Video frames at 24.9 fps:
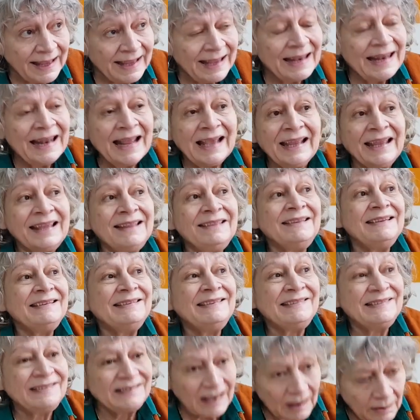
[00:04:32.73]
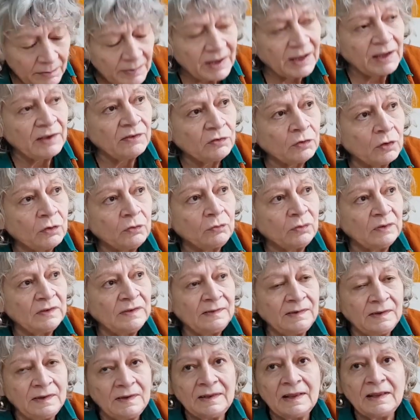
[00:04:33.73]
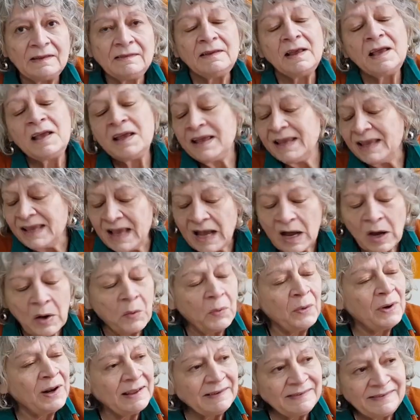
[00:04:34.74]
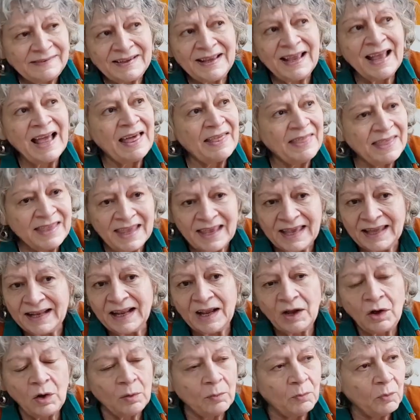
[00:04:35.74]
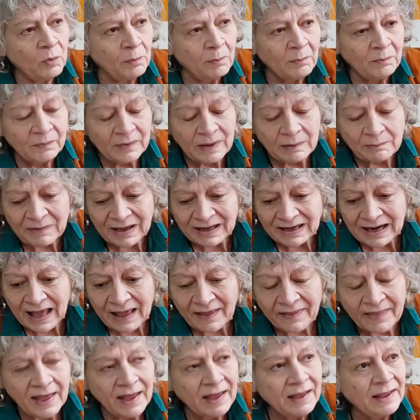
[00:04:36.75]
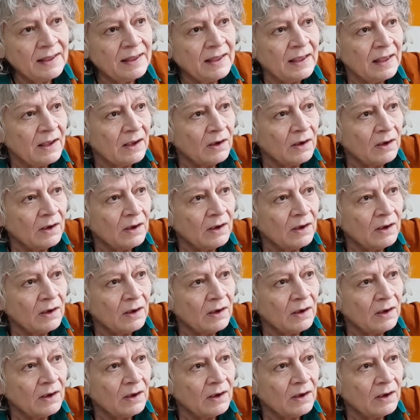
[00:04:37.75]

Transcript: y la gente sabe que son suicidas y aún así adhiere como una manada,